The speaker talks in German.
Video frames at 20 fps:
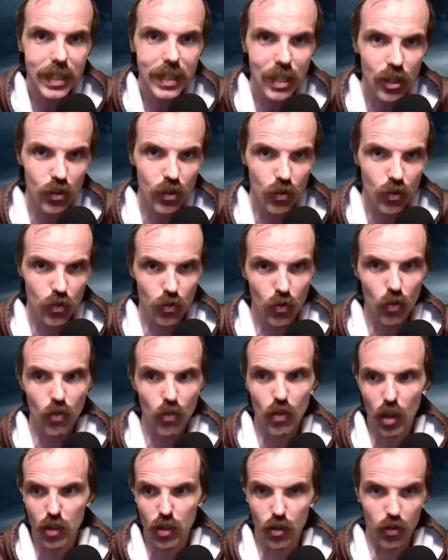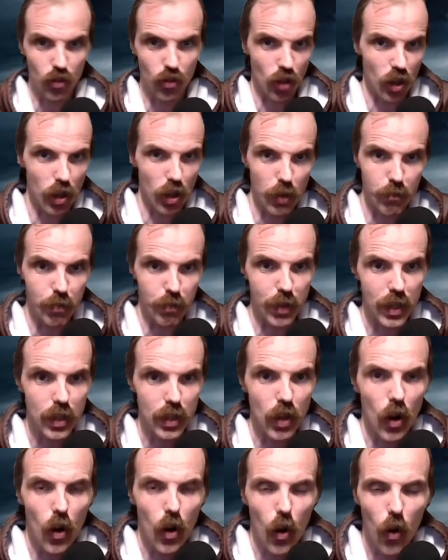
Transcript: nichts zu suchen. Das ist ihr Gebiet.